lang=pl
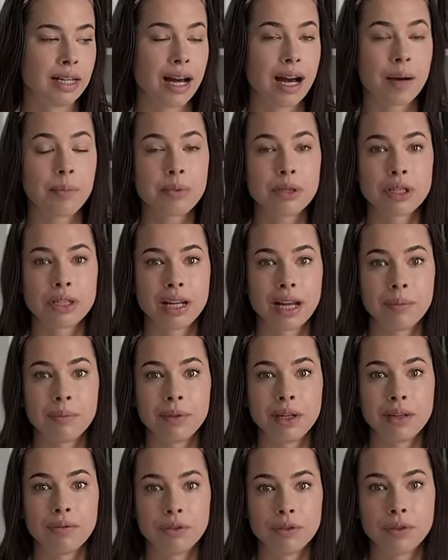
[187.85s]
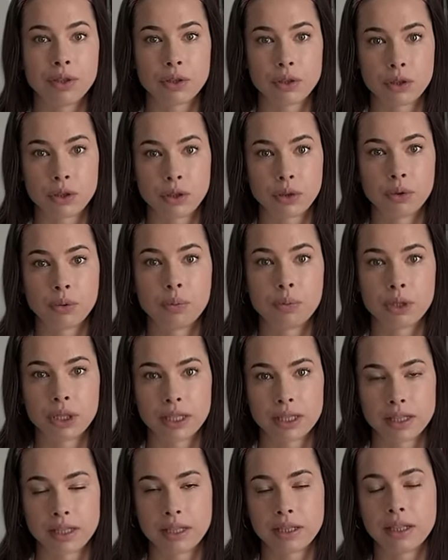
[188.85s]
a przynajmniej wywietrzoną
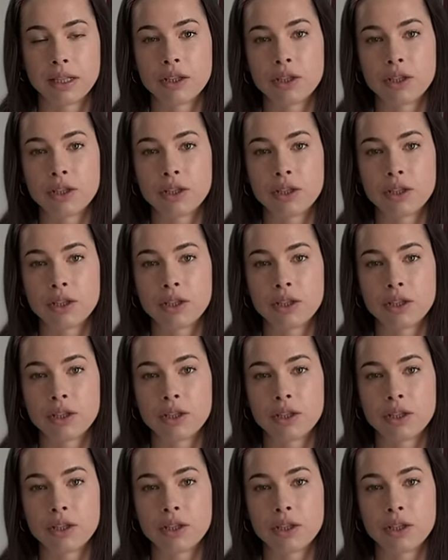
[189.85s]
przestrzeń.